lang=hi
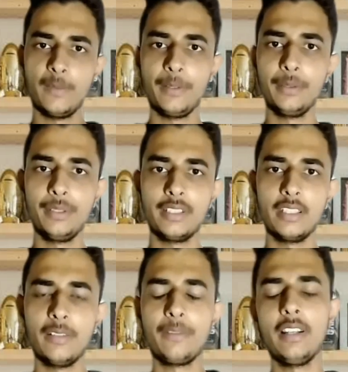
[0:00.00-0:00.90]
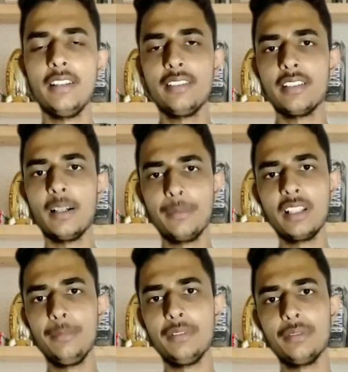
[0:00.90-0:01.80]
सफ़ेद हो जाता है फ्रेंड्स
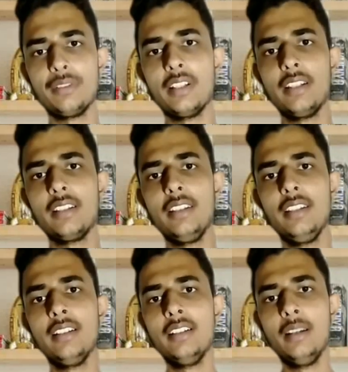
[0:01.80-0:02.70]
आपने कभी सोचा है कि